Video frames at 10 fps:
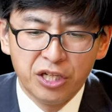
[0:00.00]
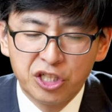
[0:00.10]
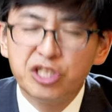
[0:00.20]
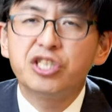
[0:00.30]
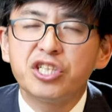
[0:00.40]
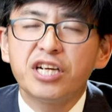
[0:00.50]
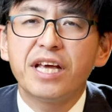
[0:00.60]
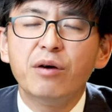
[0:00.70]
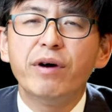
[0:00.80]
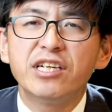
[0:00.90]
实际上
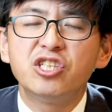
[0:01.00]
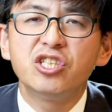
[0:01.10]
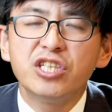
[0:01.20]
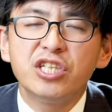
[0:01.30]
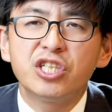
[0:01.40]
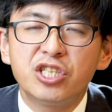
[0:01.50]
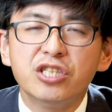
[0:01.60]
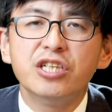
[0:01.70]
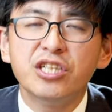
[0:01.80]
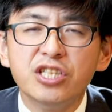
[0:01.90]
言外之意
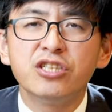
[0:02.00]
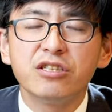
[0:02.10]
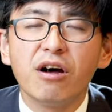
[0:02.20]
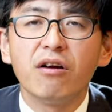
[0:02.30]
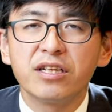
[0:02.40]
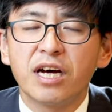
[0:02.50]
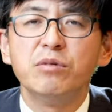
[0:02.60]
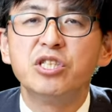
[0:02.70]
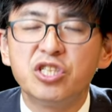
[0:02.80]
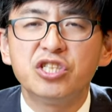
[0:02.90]
是意识到了他
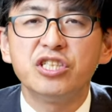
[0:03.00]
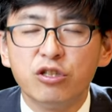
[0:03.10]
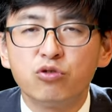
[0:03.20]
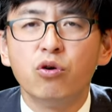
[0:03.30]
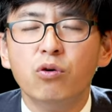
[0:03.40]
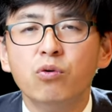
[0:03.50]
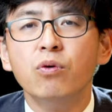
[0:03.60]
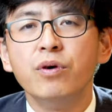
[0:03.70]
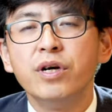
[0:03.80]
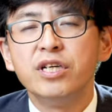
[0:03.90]
们自己的错
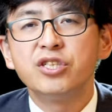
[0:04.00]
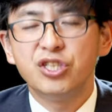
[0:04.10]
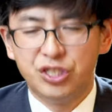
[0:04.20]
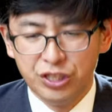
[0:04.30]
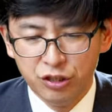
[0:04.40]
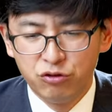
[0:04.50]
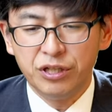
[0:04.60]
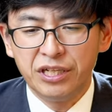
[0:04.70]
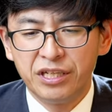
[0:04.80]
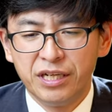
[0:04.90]
误、自己的
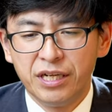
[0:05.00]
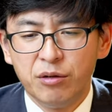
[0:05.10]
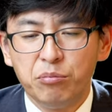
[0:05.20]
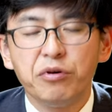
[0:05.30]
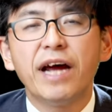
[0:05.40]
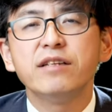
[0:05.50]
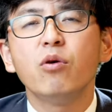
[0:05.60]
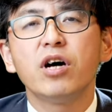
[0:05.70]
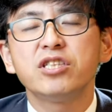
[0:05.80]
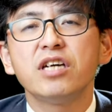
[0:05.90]
罪，不然的
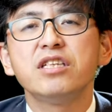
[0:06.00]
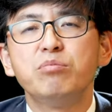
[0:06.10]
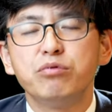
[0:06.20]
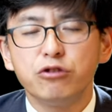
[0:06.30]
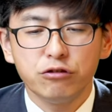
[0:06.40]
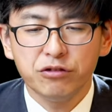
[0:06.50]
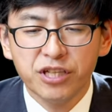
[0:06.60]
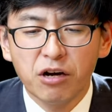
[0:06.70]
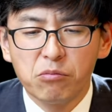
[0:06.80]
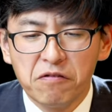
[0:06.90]
话，上帝不至于
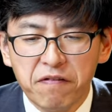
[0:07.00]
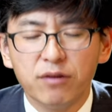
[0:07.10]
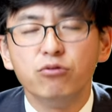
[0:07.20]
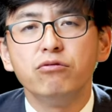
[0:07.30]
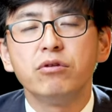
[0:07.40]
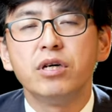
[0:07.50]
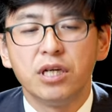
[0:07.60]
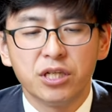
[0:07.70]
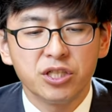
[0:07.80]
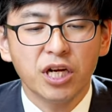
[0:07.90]
向我们发怒，
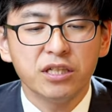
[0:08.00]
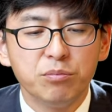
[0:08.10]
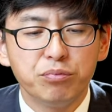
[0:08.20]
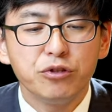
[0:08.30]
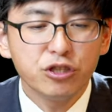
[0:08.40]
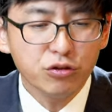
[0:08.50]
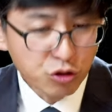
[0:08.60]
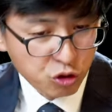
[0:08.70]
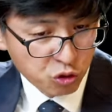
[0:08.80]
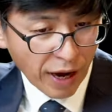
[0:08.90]
上帝不至于
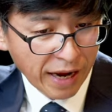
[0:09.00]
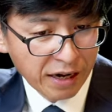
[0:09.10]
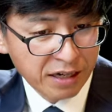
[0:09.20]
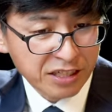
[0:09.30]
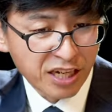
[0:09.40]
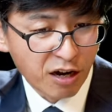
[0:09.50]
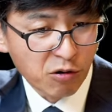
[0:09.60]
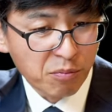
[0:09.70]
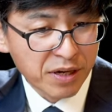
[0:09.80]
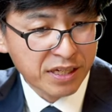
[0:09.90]
转而向
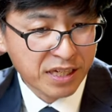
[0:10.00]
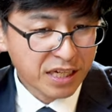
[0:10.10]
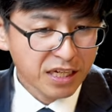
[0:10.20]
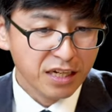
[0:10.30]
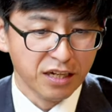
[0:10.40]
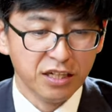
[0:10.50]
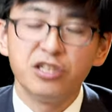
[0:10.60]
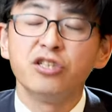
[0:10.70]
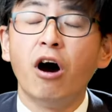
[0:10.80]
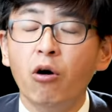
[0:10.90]
我们，嗯，
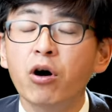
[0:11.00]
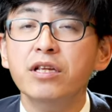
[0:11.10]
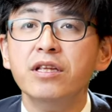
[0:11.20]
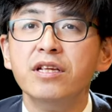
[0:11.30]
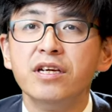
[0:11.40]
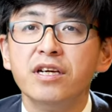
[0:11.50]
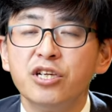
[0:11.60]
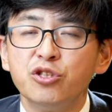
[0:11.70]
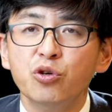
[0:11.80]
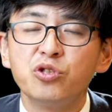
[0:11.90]
恼恨，
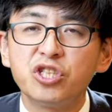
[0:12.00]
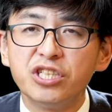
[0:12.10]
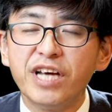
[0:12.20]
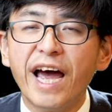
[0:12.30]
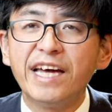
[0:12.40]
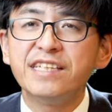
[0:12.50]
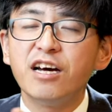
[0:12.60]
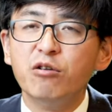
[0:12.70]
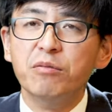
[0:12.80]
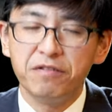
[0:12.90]
由慈爱
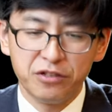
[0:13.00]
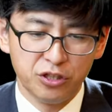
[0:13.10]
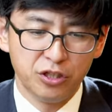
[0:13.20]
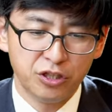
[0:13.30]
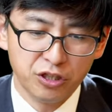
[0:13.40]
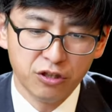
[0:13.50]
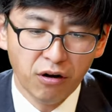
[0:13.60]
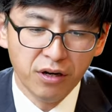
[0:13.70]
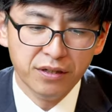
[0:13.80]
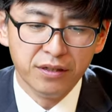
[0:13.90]
向我们施
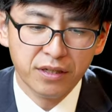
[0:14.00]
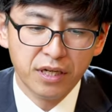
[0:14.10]
恼恨。